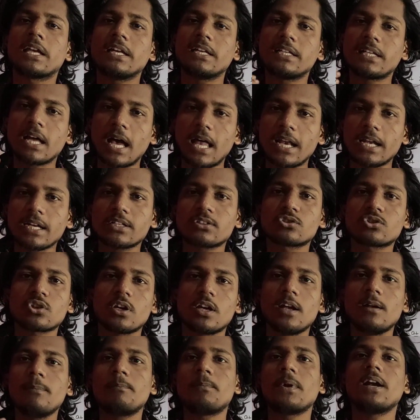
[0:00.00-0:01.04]
कि डायरेक्ट जो
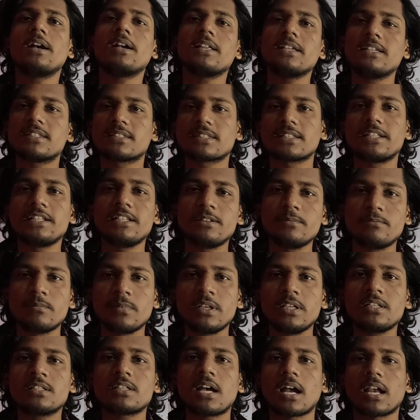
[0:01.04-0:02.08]
है ब्लड स्ट्रीम
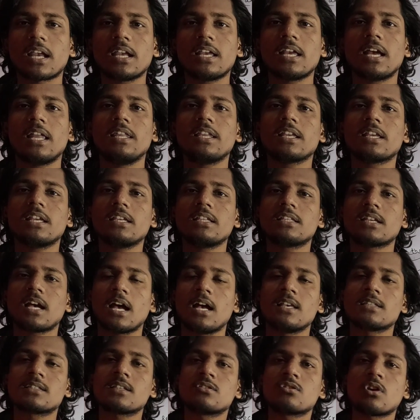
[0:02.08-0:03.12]
में ही जाके यानी कि
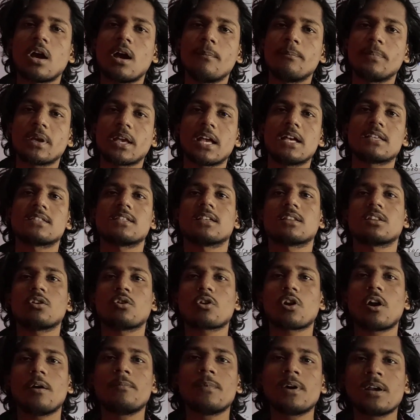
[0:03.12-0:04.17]
जहां से जो आप कह सकते हो
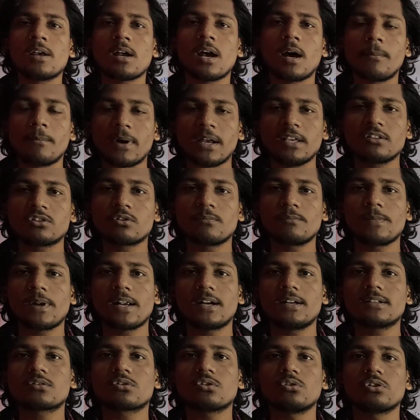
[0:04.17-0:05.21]
हमें हमारी जो
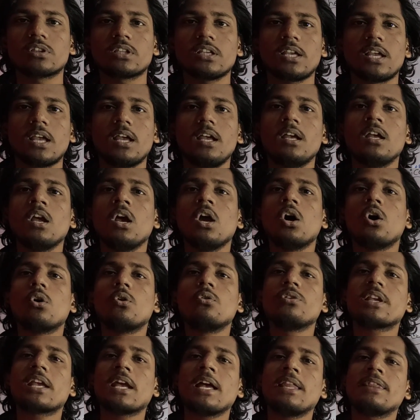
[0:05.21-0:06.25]
ब्लड्स होती है
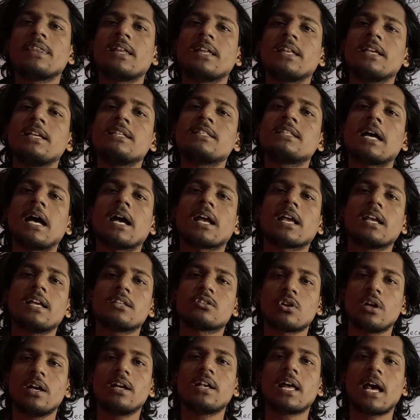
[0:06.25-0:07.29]
उनके अंदर ही जाके
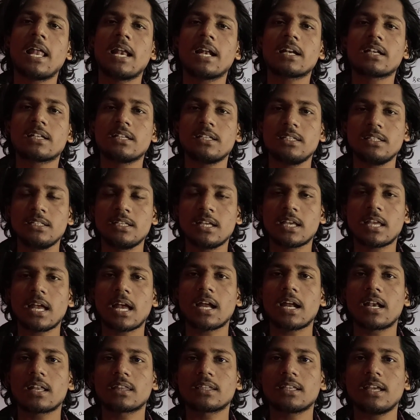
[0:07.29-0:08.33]
जो है डायरेक्ट ये क्या
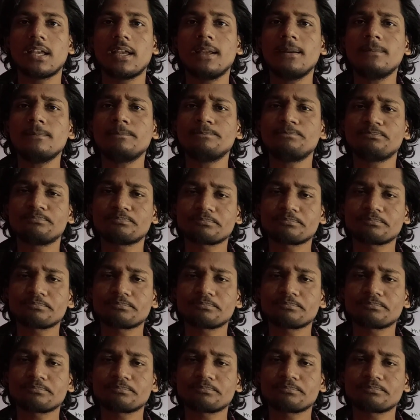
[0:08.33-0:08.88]
करते हैं